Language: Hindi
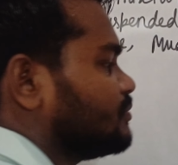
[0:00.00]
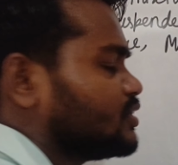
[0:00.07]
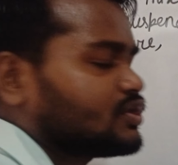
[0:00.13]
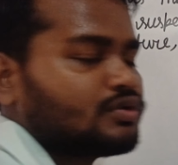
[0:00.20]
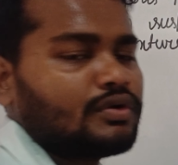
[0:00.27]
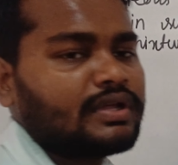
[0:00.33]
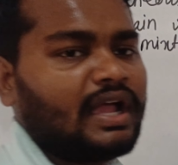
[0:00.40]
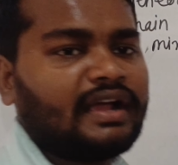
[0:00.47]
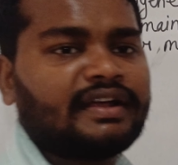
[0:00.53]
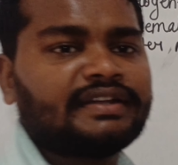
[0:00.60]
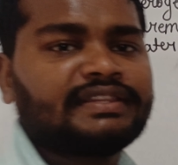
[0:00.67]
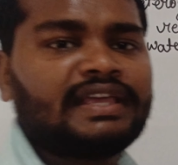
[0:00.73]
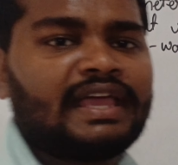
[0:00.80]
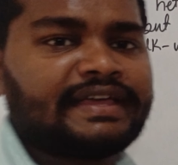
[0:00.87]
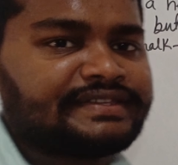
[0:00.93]
हम इसको क्या
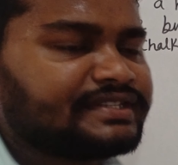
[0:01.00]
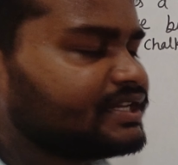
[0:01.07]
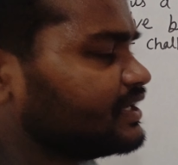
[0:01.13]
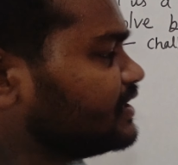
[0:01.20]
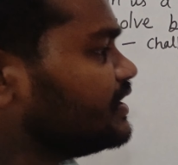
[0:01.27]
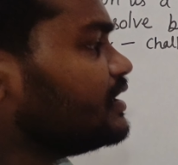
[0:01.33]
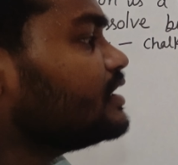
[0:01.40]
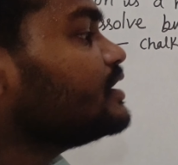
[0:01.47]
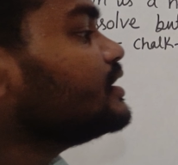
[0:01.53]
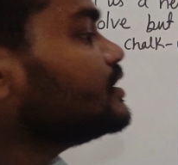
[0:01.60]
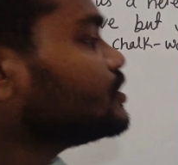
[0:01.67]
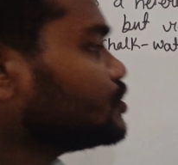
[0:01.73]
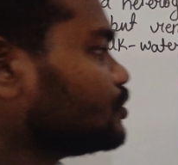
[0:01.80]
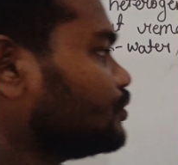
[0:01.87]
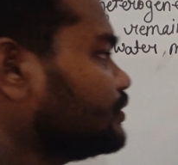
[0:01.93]
करते हैं ऐसे ही
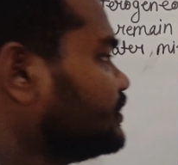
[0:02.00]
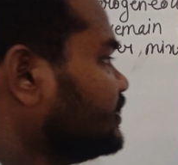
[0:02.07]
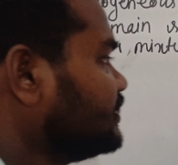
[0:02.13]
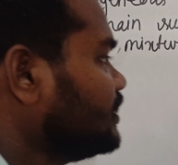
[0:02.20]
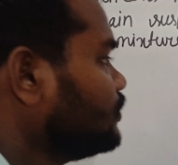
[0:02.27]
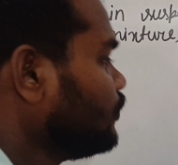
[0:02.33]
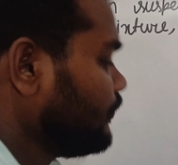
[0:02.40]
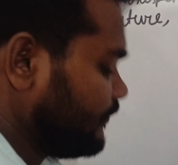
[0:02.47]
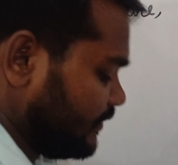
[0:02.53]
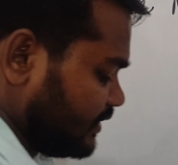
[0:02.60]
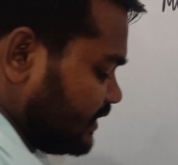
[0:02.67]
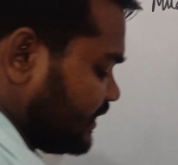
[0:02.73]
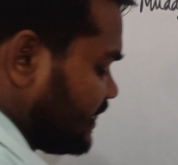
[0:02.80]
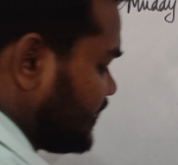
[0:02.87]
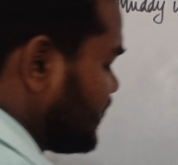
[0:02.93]
छोड़ देते हैं तो
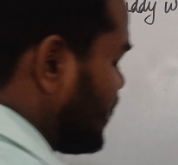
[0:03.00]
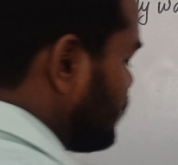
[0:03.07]
फिर देखिए